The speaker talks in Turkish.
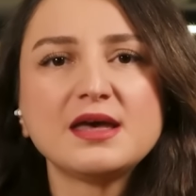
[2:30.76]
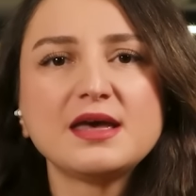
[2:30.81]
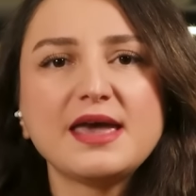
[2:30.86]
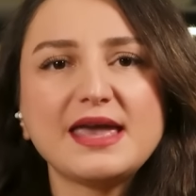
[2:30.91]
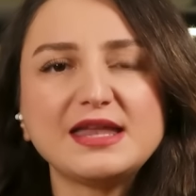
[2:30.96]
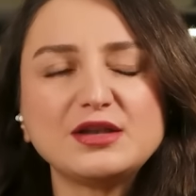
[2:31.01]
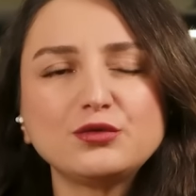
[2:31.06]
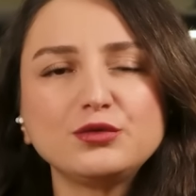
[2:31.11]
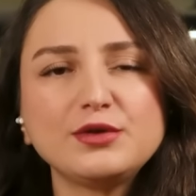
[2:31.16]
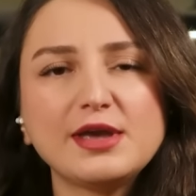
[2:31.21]

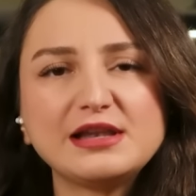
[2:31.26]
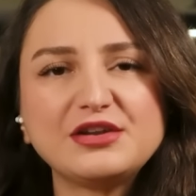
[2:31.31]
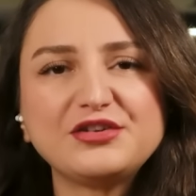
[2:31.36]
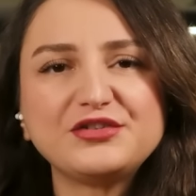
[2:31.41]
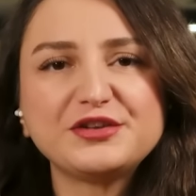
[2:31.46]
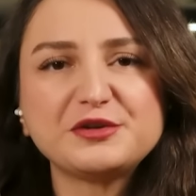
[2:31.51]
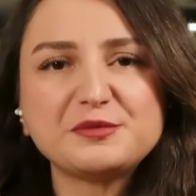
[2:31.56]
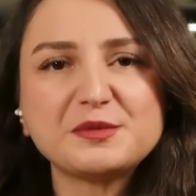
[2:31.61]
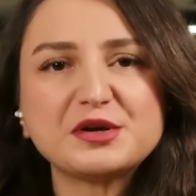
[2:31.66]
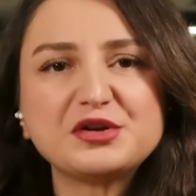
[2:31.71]
Henüz
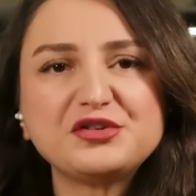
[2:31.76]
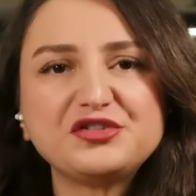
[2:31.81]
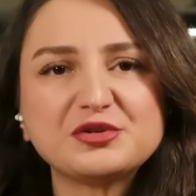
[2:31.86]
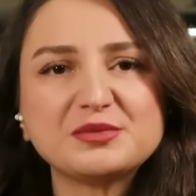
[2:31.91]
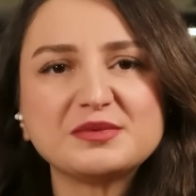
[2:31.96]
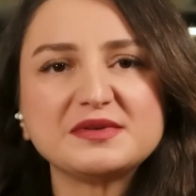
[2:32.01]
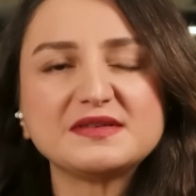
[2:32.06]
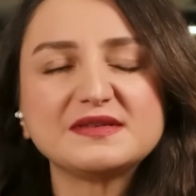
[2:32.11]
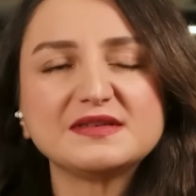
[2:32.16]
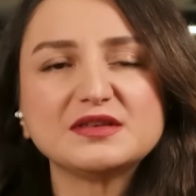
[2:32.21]
geliştirme
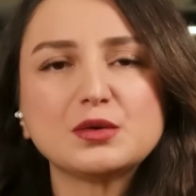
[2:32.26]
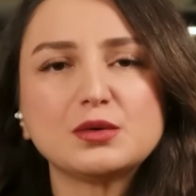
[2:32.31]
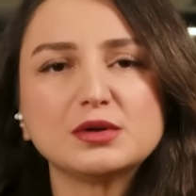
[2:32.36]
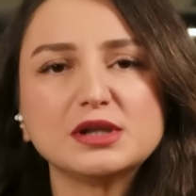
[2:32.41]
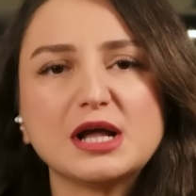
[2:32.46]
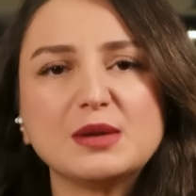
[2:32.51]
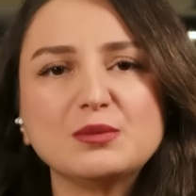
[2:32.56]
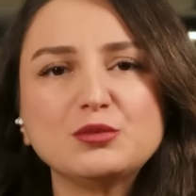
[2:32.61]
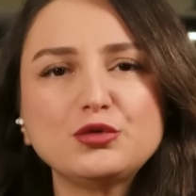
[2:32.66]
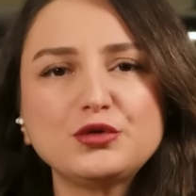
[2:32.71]
aşamasında
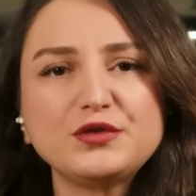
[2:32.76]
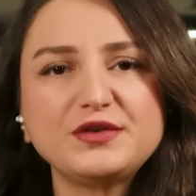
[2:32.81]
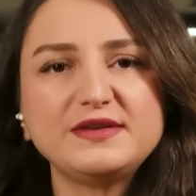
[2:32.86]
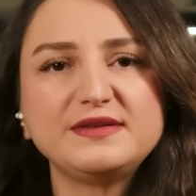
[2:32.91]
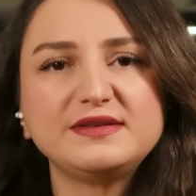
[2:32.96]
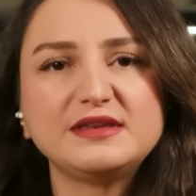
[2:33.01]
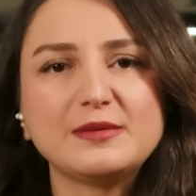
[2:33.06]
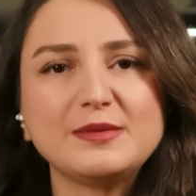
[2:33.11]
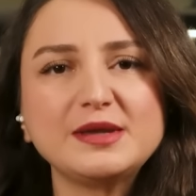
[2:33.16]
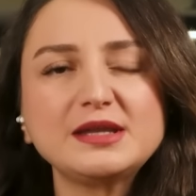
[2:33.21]
olan bu
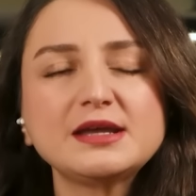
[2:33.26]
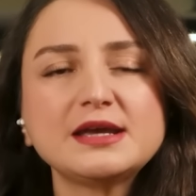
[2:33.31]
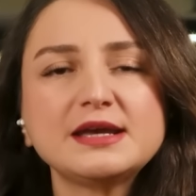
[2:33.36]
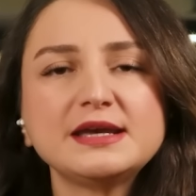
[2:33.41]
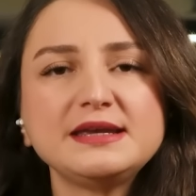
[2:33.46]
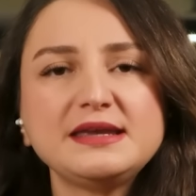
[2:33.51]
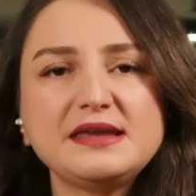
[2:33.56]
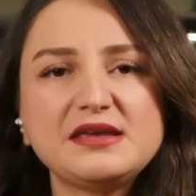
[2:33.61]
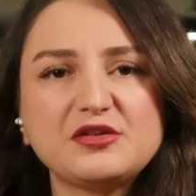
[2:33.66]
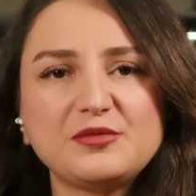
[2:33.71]
sistemin
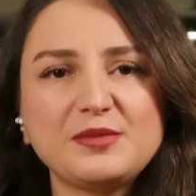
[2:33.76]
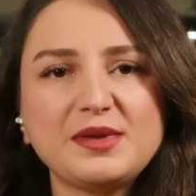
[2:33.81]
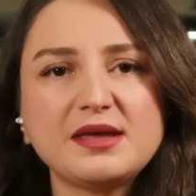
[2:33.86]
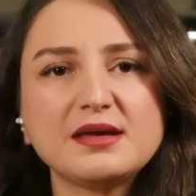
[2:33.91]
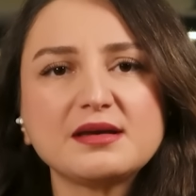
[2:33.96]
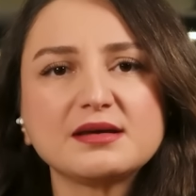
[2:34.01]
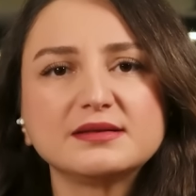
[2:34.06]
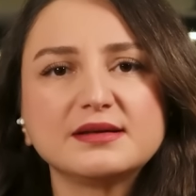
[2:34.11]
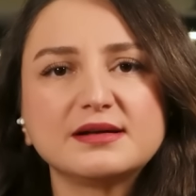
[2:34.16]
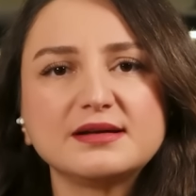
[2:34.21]
20'ye
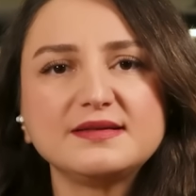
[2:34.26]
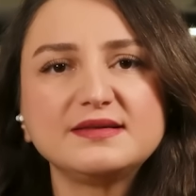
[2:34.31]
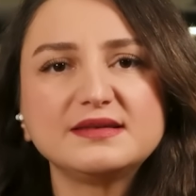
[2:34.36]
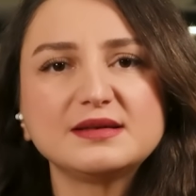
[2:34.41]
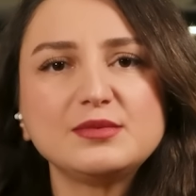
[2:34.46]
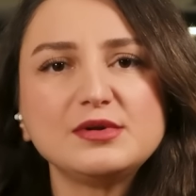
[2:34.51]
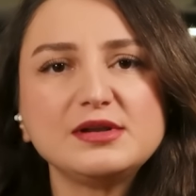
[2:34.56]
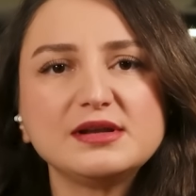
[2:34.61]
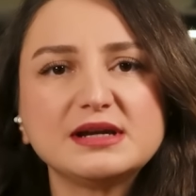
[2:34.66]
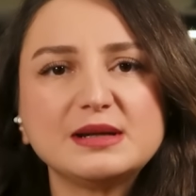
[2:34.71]
kadar
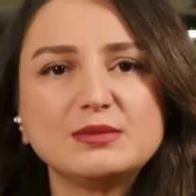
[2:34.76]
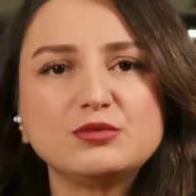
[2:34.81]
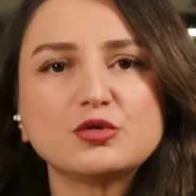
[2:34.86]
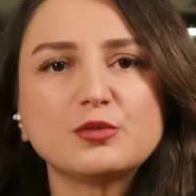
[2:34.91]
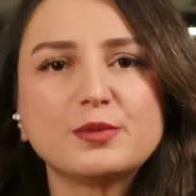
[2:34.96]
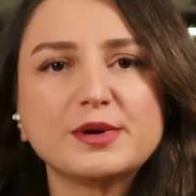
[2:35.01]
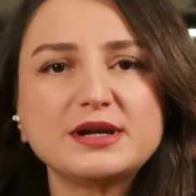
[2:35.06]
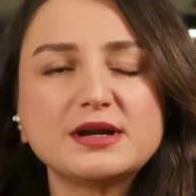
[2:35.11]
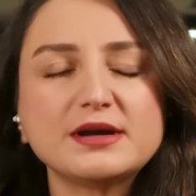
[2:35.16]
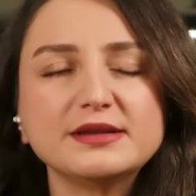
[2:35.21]
stabil
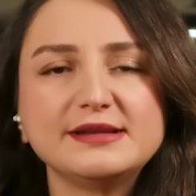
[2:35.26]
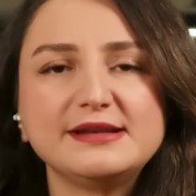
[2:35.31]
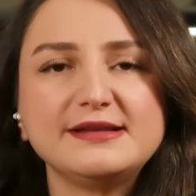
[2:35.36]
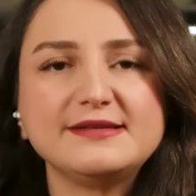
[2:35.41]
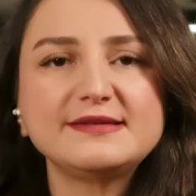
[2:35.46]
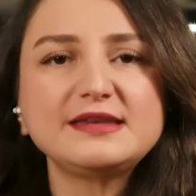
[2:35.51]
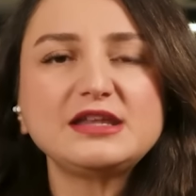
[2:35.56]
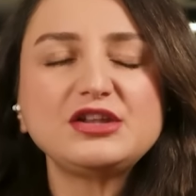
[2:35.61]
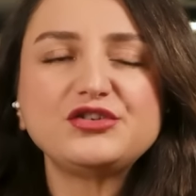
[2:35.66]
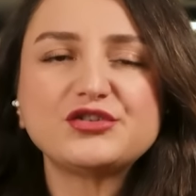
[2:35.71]
kripto para
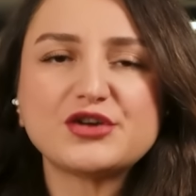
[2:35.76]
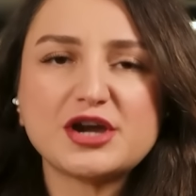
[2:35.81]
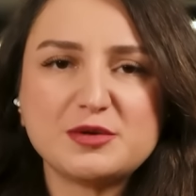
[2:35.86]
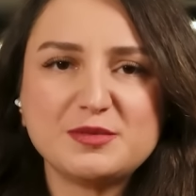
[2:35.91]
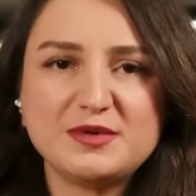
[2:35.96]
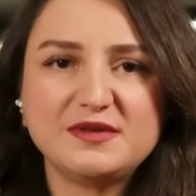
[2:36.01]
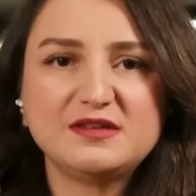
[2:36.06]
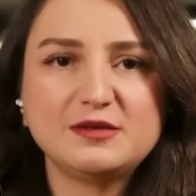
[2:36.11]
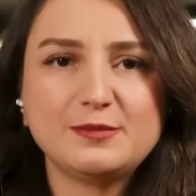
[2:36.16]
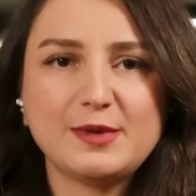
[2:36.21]
analizini
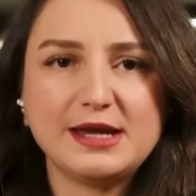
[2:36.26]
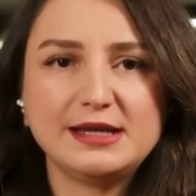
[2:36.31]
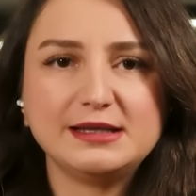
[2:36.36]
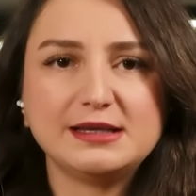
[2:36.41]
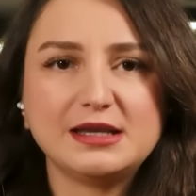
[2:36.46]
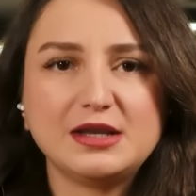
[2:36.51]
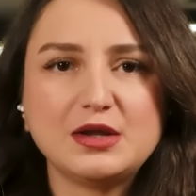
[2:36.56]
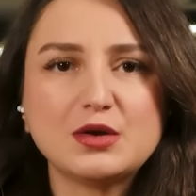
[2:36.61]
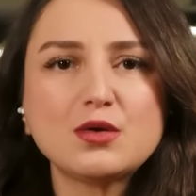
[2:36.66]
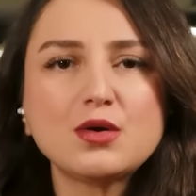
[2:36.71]
içermesi
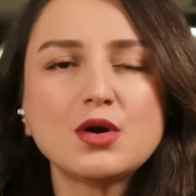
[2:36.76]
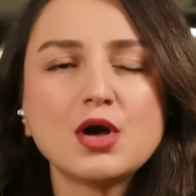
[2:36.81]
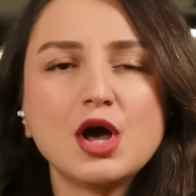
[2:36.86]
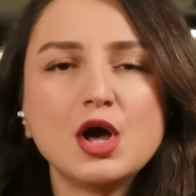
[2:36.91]
bekleniyor.